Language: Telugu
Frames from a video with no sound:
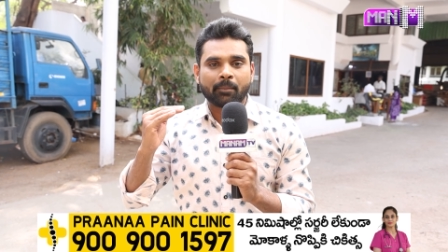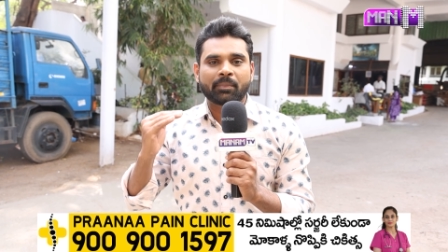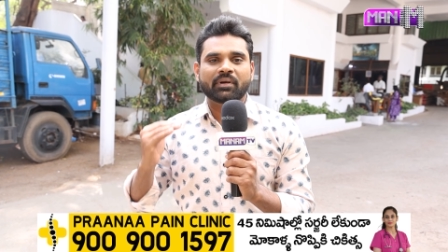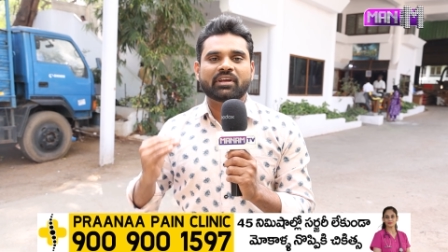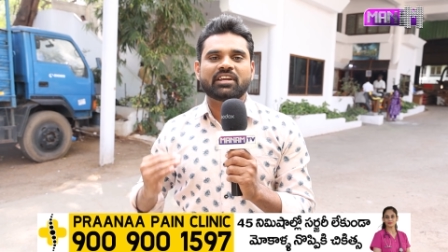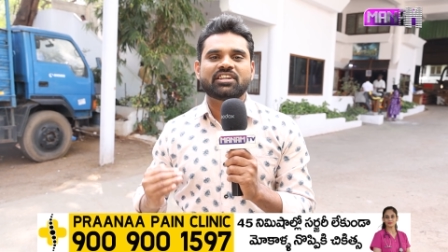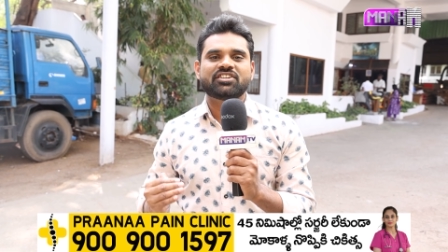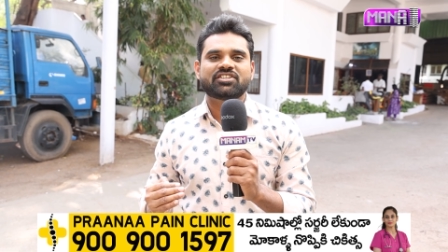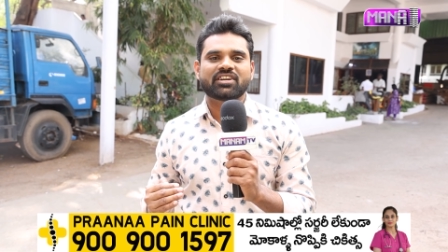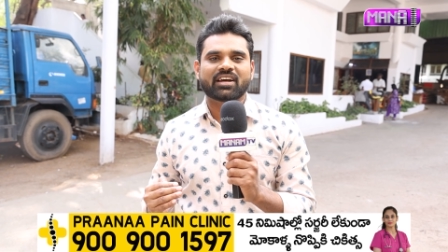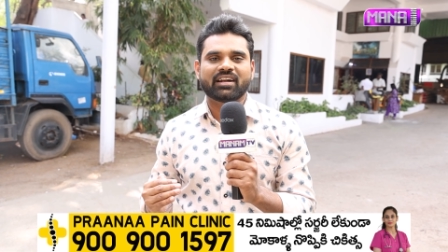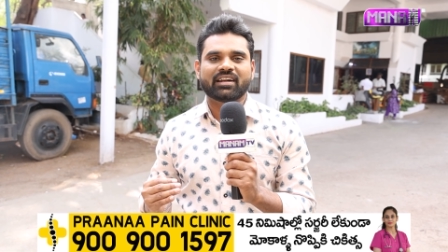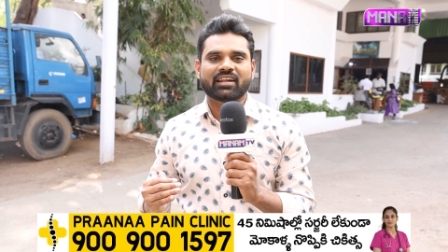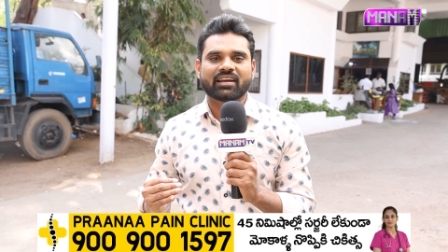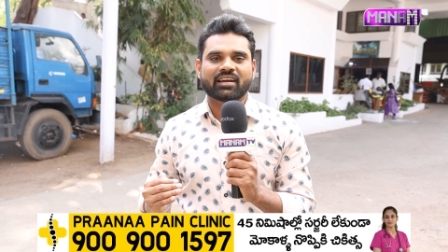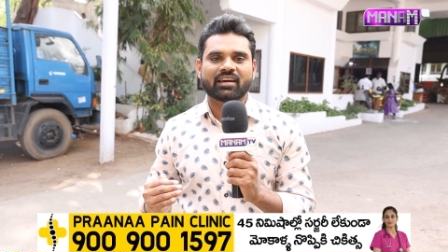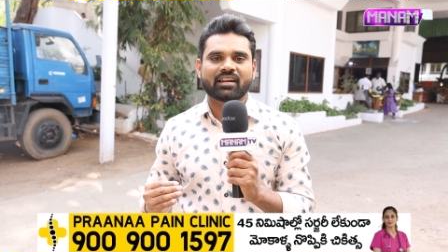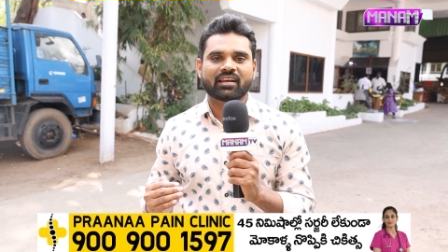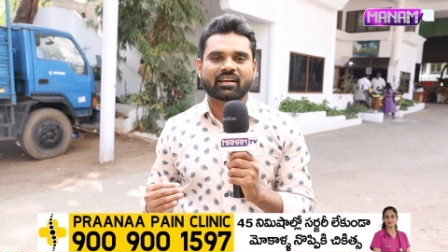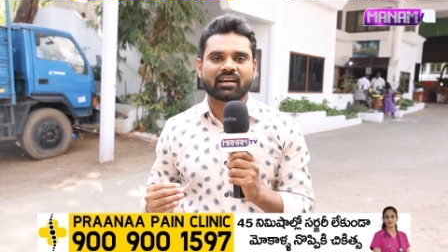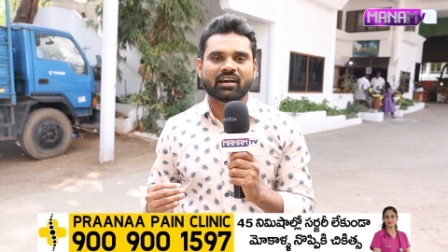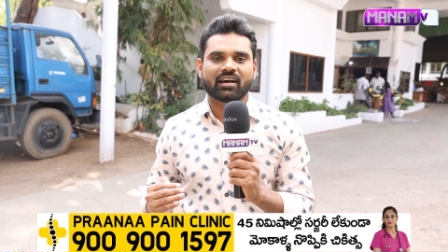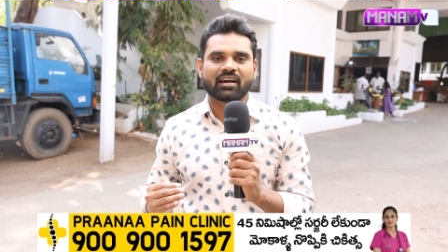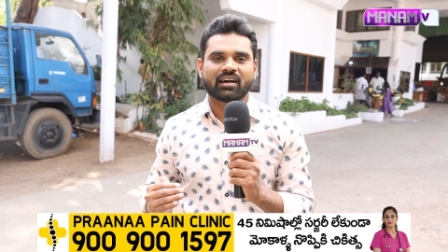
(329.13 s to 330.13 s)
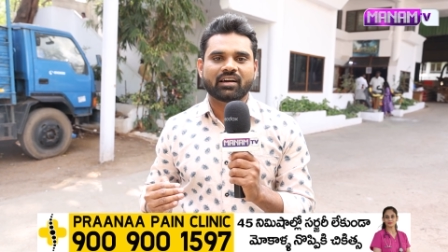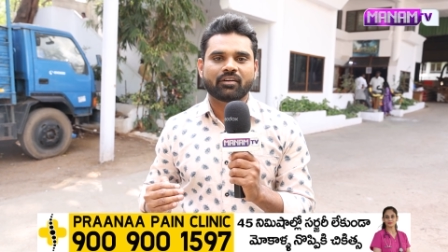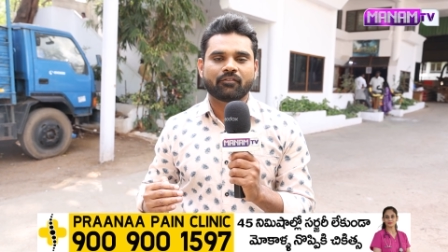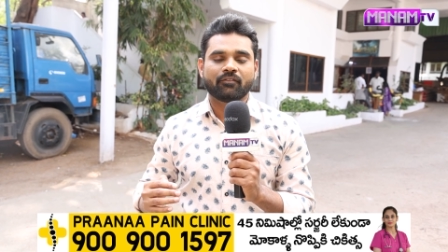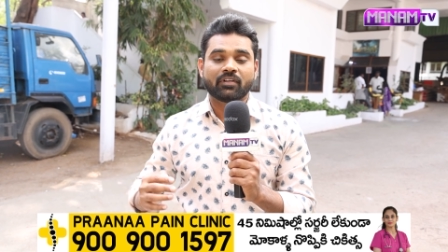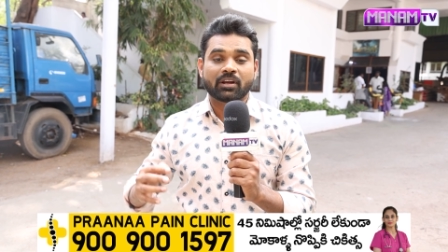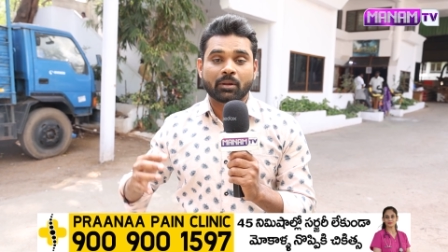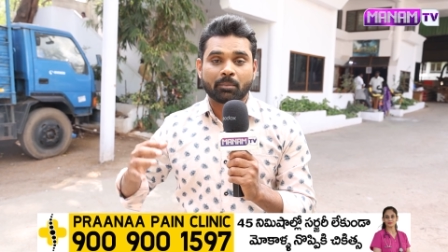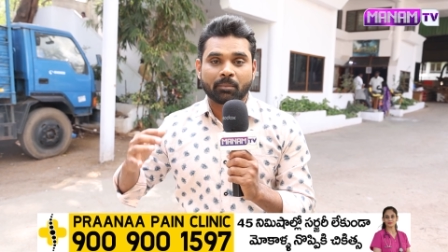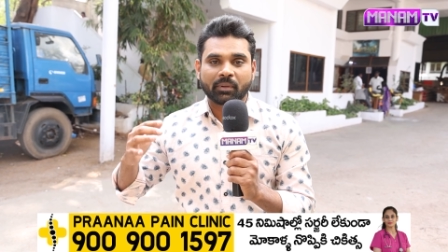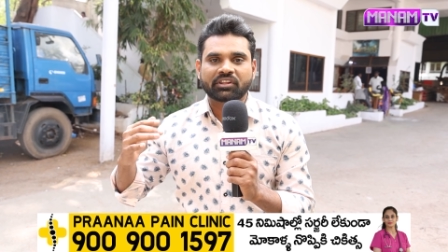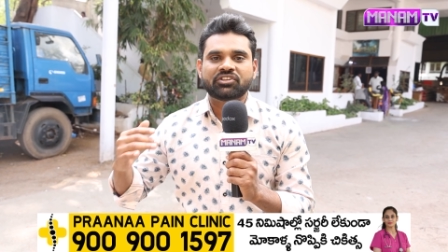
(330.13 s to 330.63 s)
అప్పగించారంటే గనక
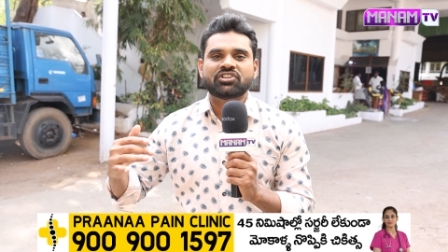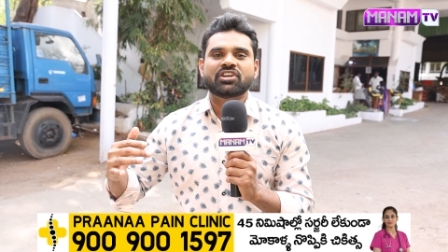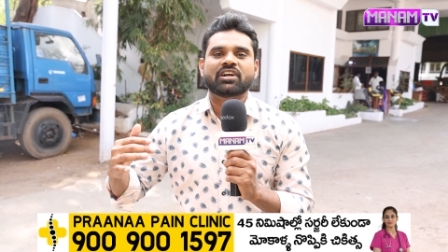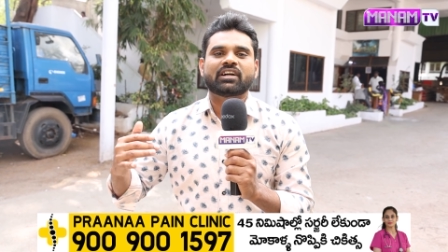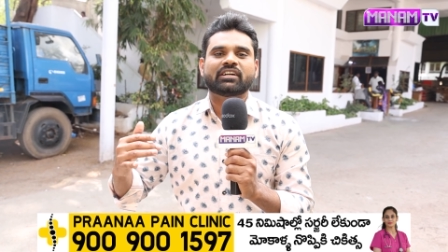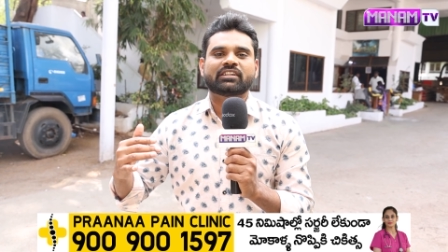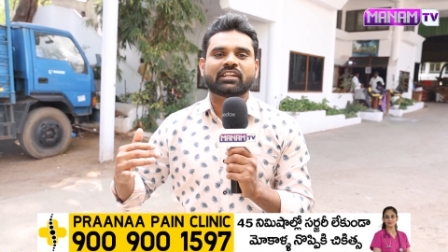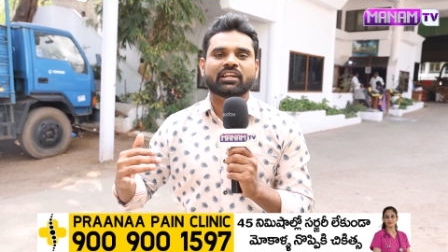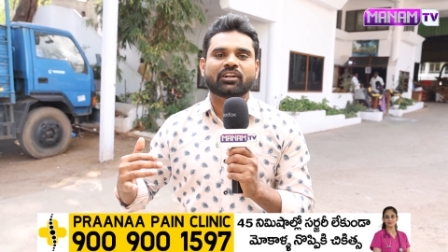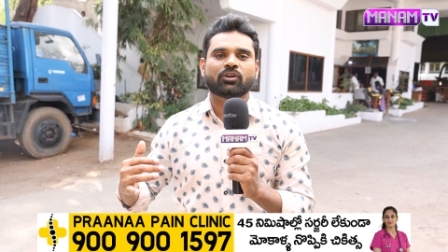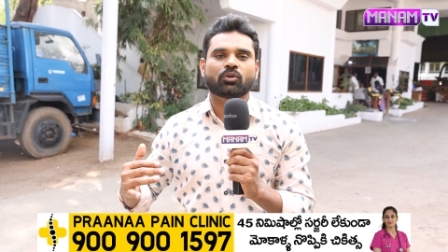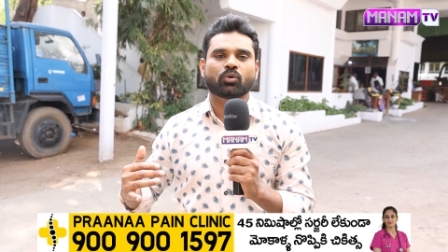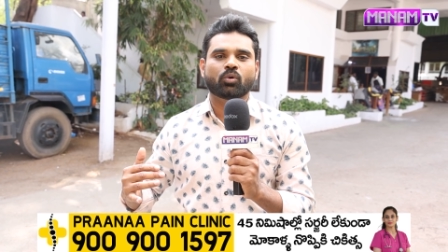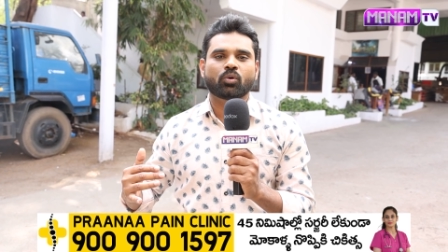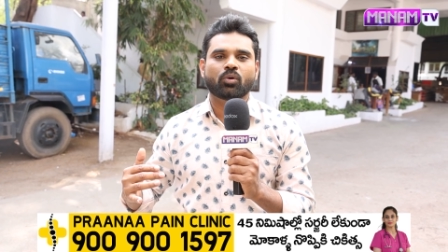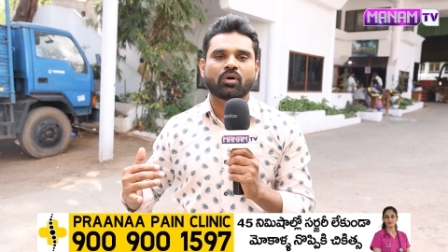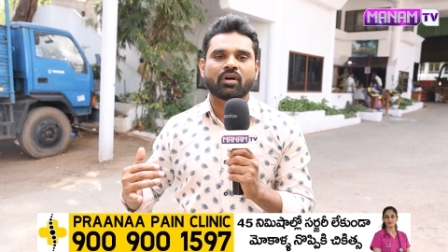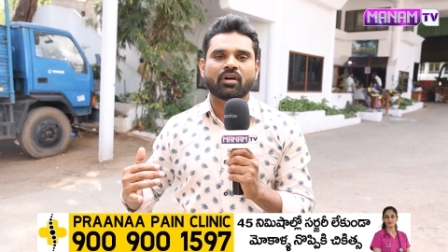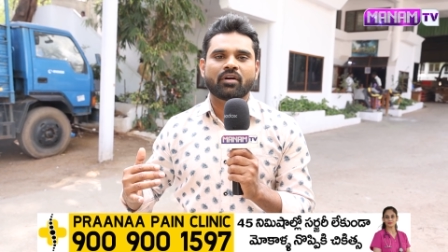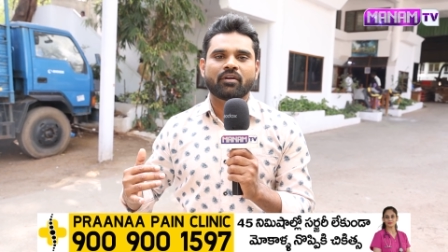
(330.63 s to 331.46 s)
వీళ్ళ ప్రత్యేకత ఏంటో